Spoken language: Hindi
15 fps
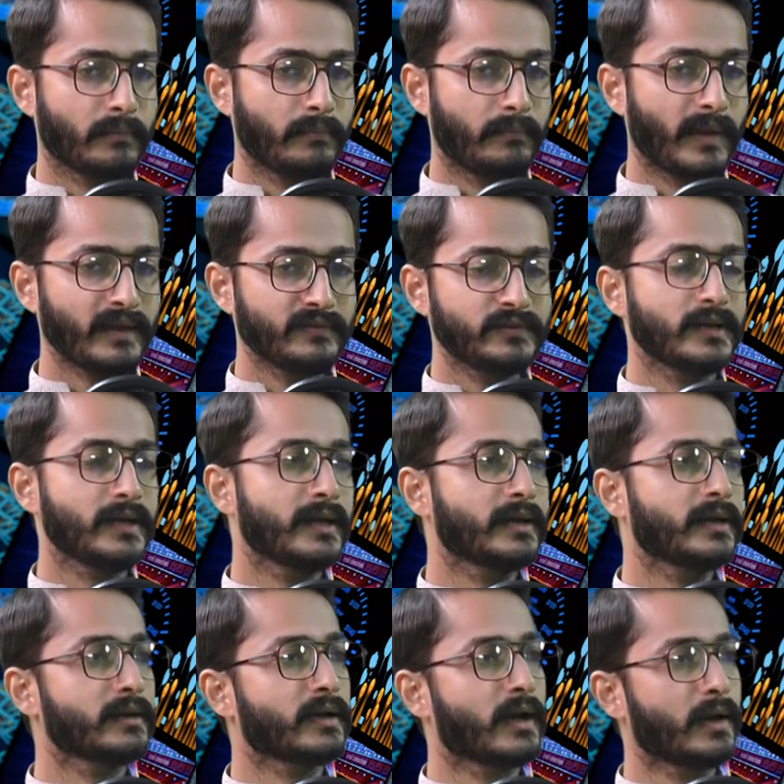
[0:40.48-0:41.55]
पैसे
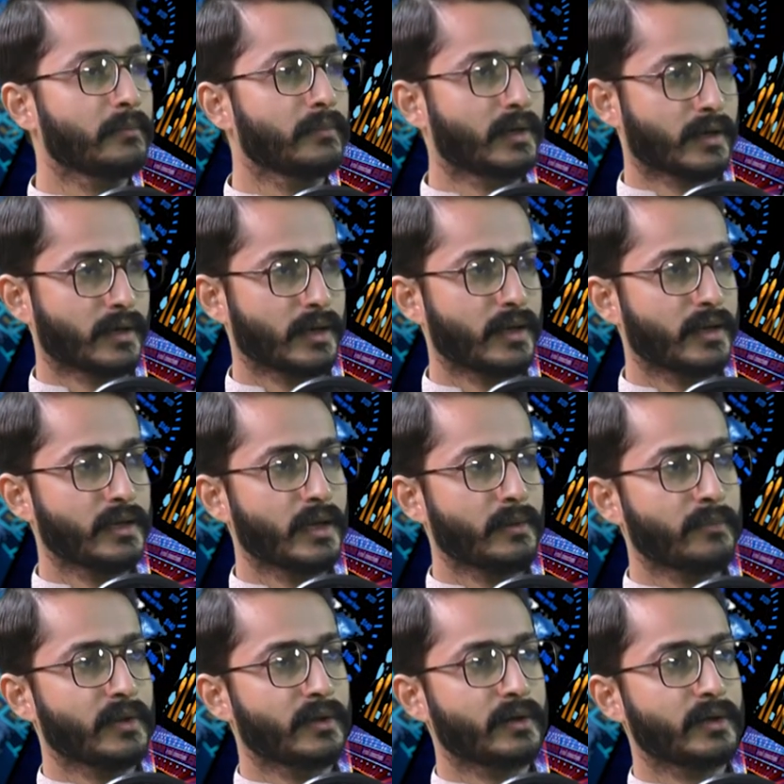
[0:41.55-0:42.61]
लेकर काम करना या
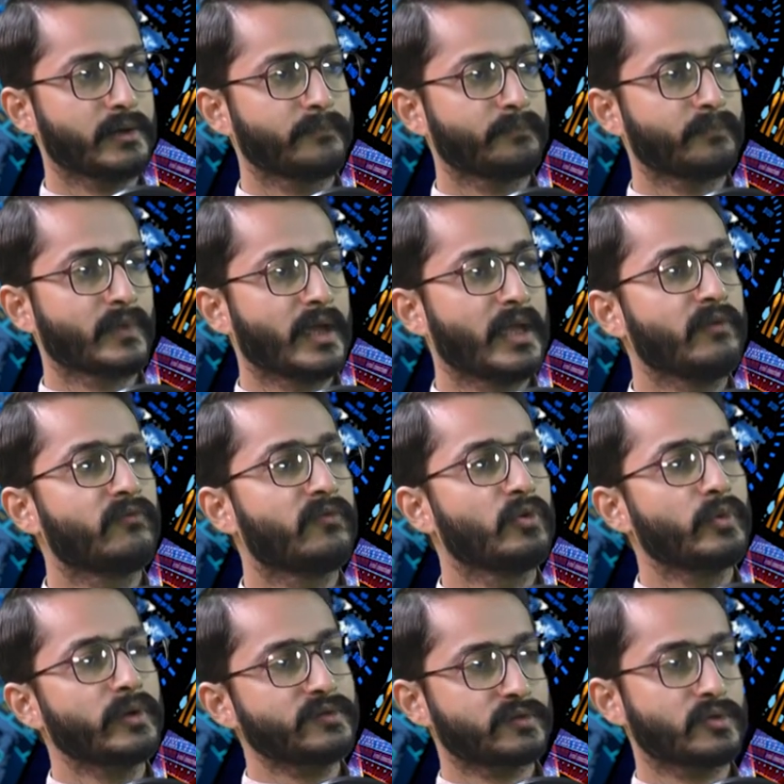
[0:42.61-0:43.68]
फिर
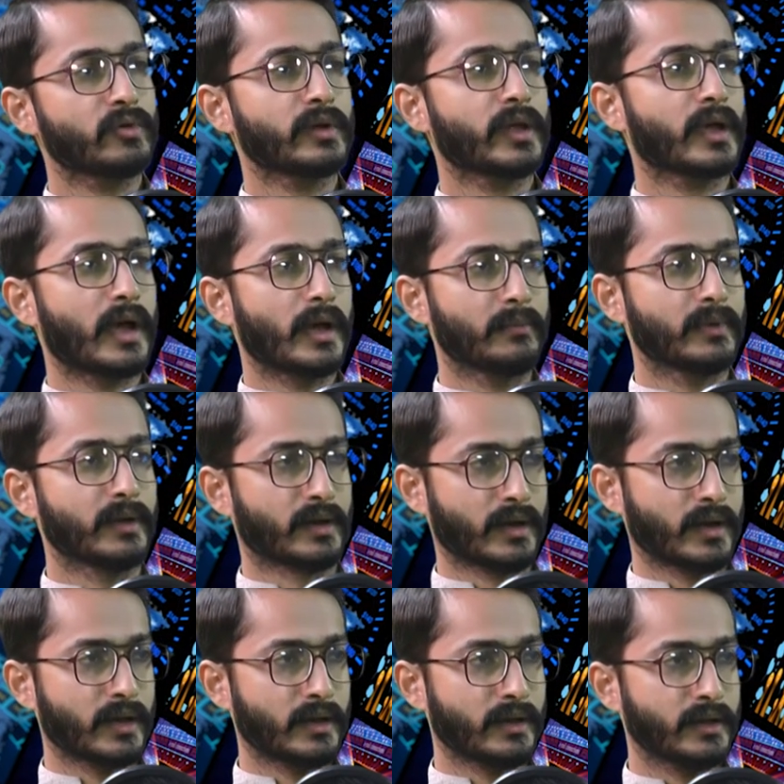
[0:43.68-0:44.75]
इन्फ्लुएंस्ड होकर काम
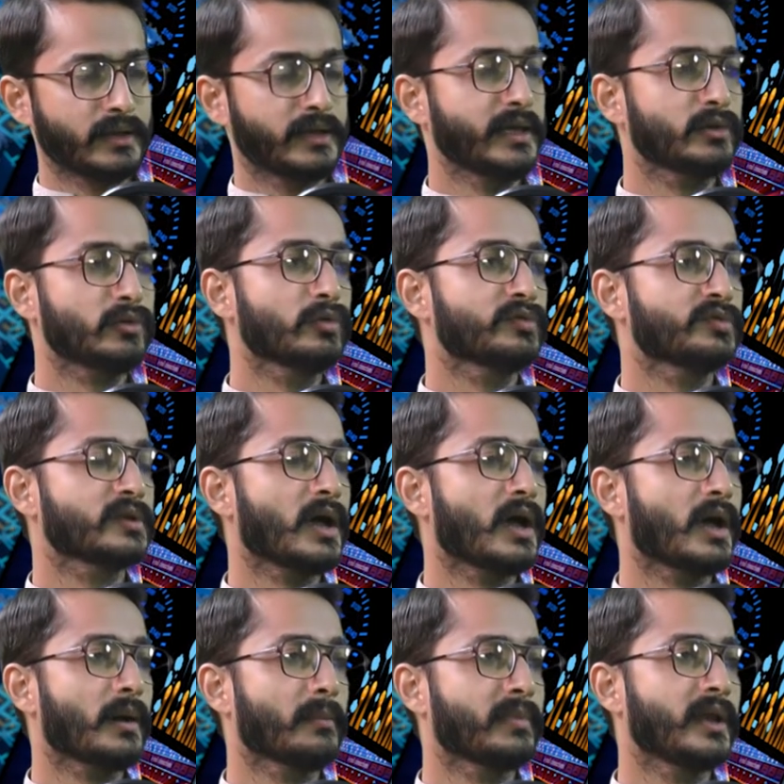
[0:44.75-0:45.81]
करना ये तो उसका
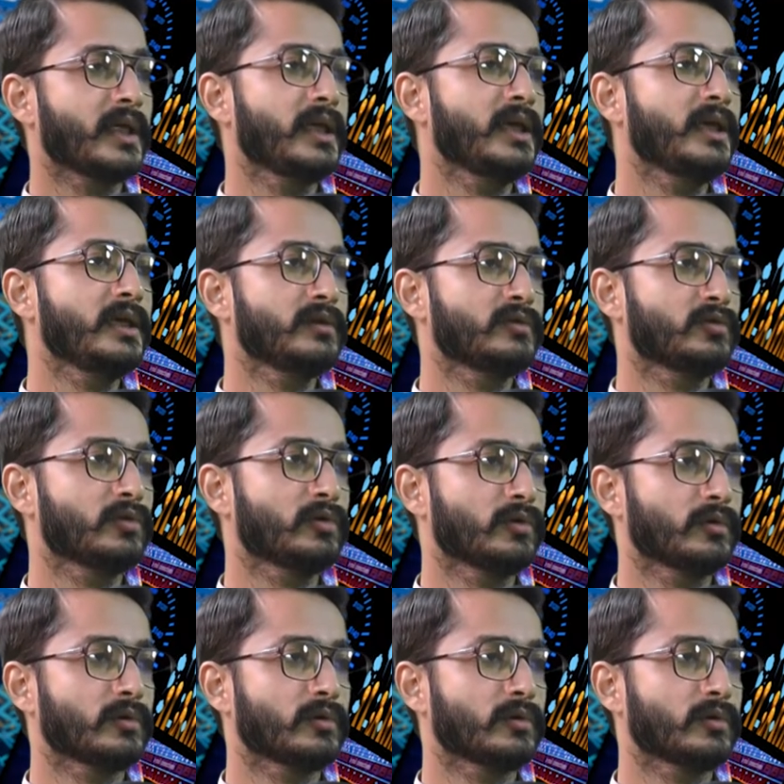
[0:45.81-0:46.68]
अपने ही जो